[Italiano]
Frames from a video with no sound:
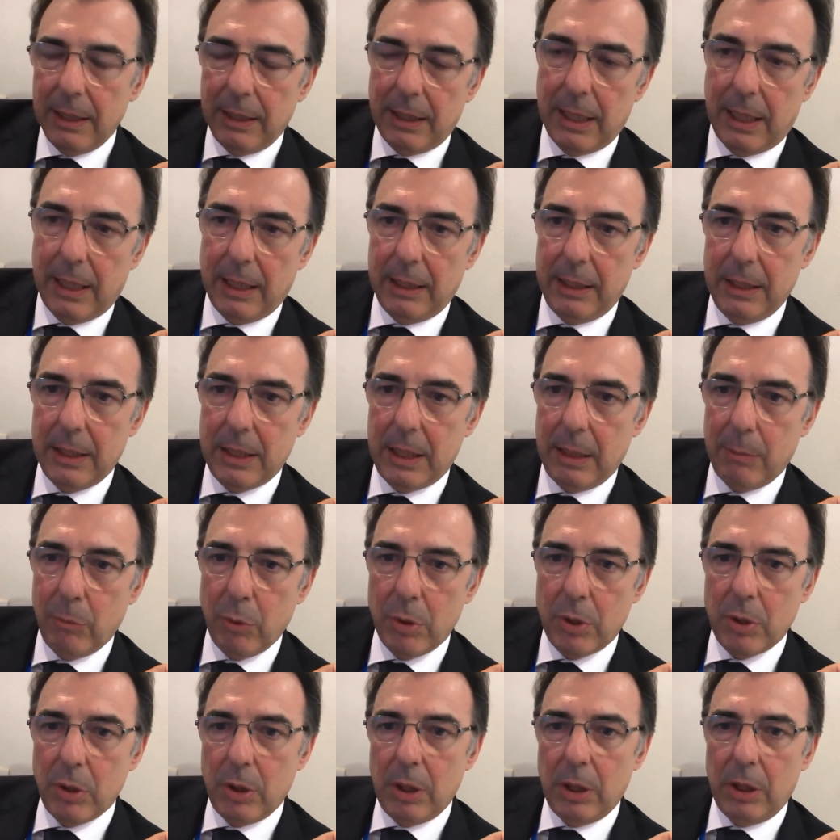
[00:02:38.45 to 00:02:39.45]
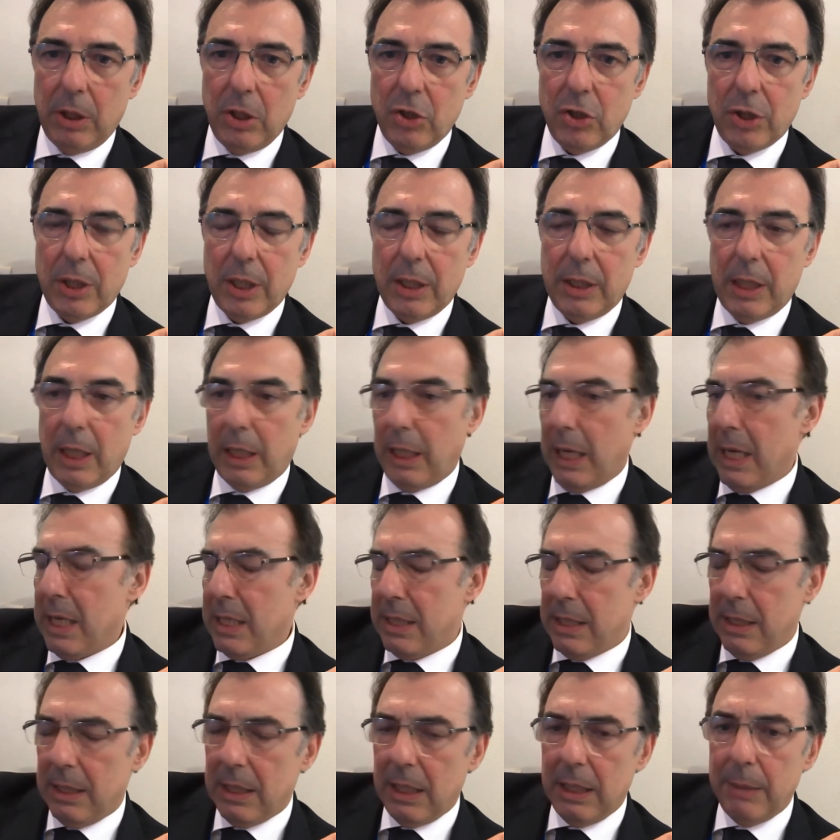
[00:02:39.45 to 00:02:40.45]
della distribuzione digitale
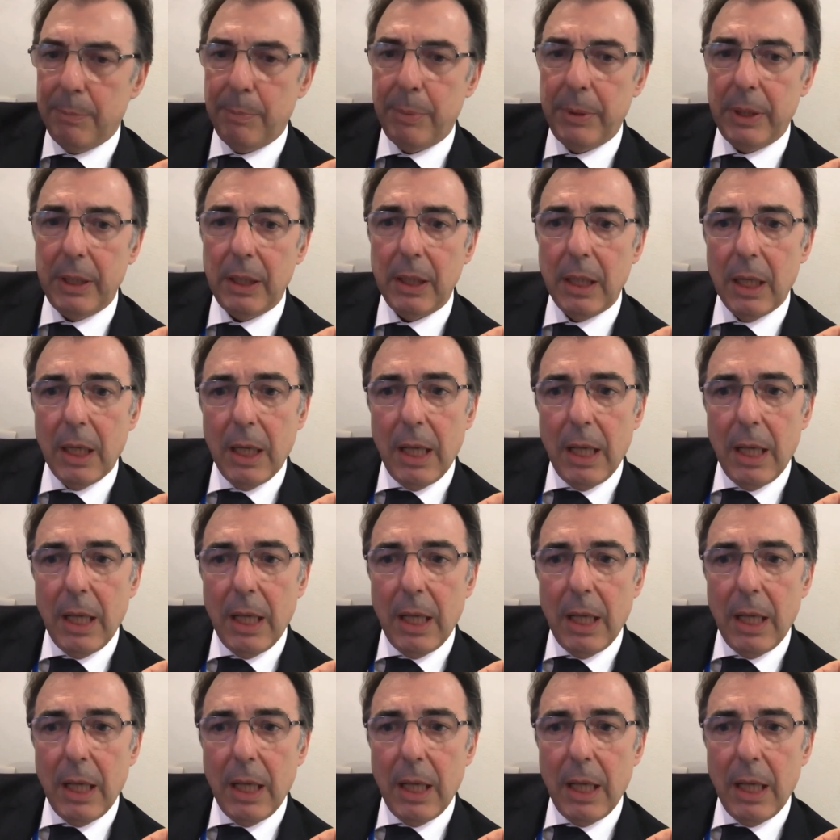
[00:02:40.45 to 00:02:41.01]
terrestre, dell'IP,